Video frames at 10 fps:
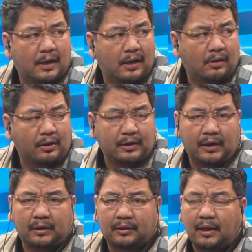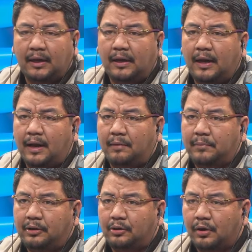Oriental uh,
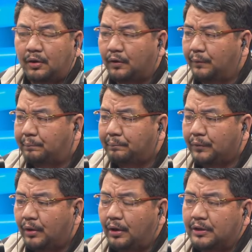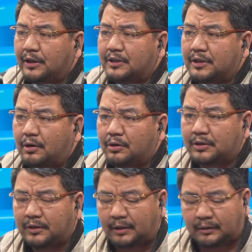Mindoro. O dyan sa
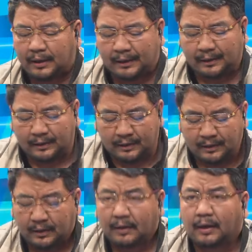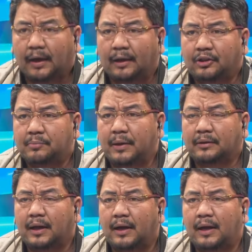Occidental. Eh di
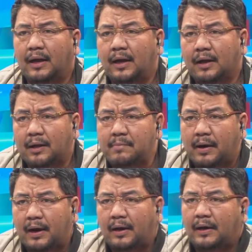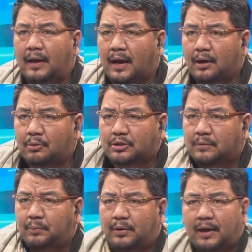ba't uh, kamakailan eh,
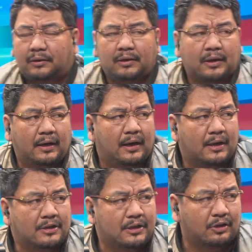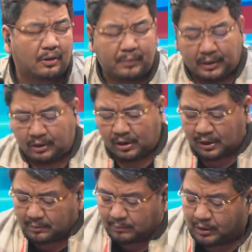nakausap po natin dyan na uh, si Governor
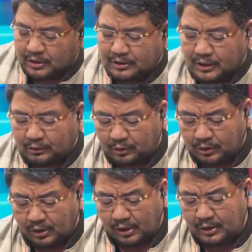uh, ah, Bonsa Dolor.